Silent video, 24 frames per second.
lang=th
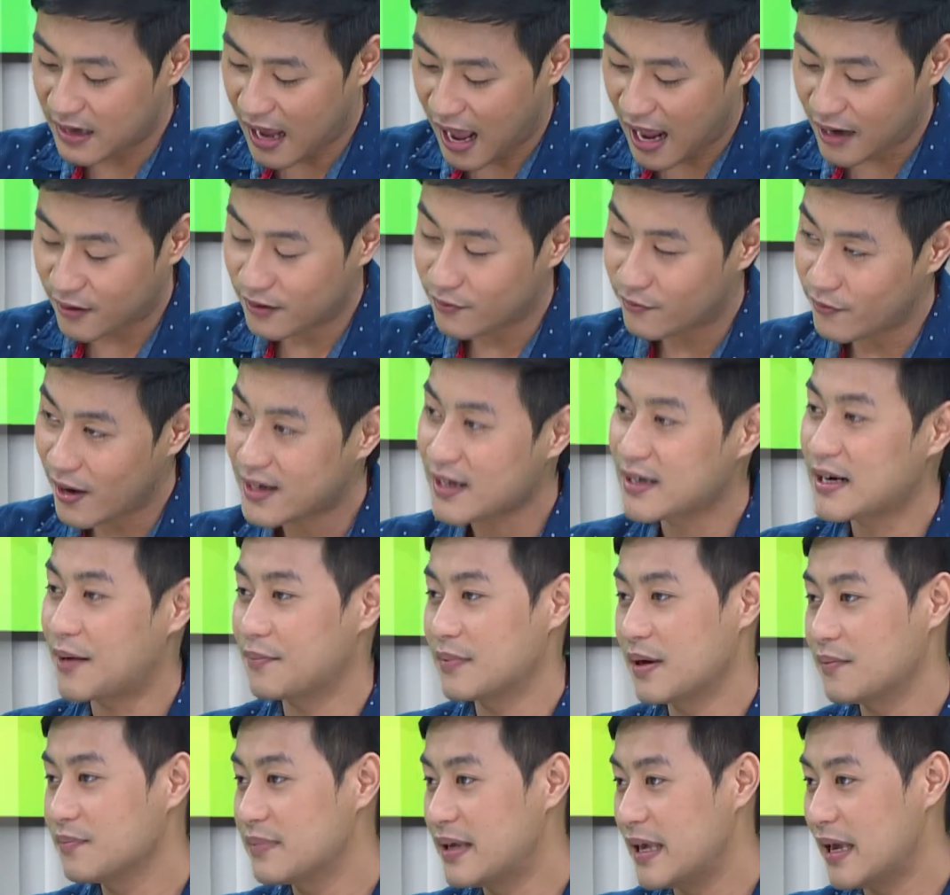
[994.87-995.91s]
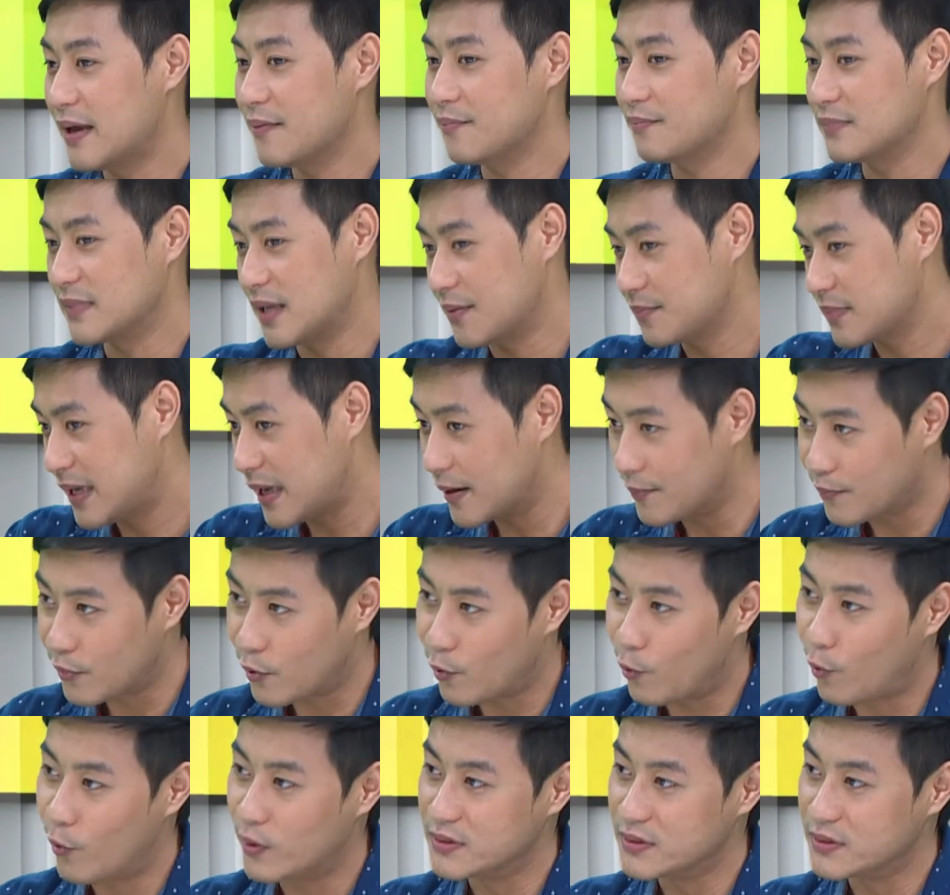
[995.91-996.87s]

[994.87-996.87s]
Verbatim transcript: การวัดระดับน้ำเค็มน้ำเค็มค